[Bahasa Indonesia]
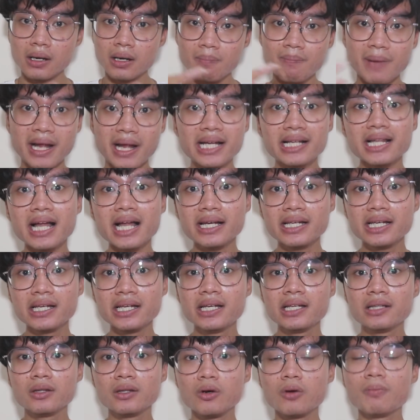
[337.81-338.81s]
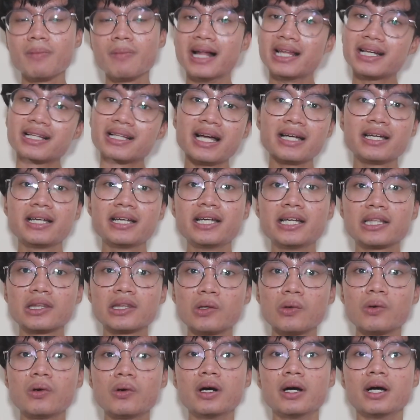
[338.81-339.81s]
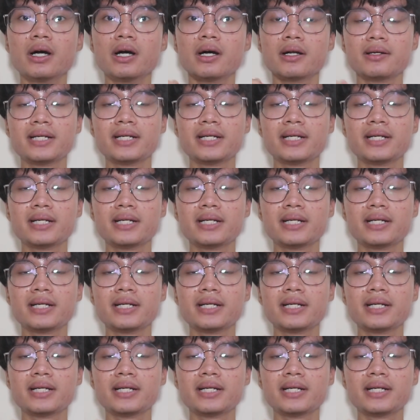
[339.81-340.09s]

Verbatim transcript: balik lagi gitu, balik lagi gitu.